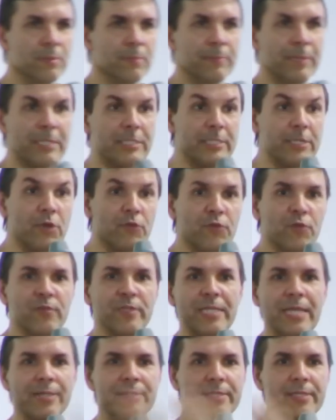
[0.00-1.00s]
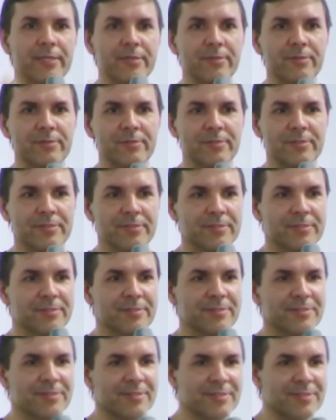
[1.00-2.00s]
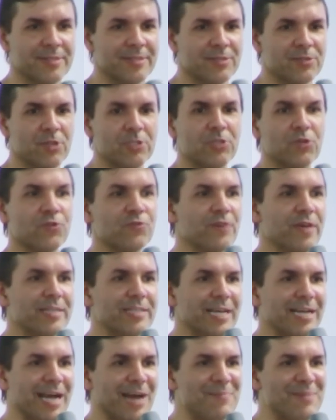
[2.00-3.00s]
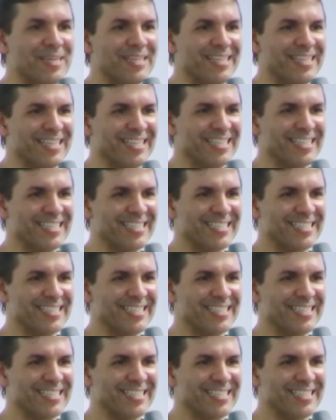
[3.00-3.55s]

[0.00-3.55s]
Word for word: Porque se não for verdadeiro, nossa conversa acaba aqui.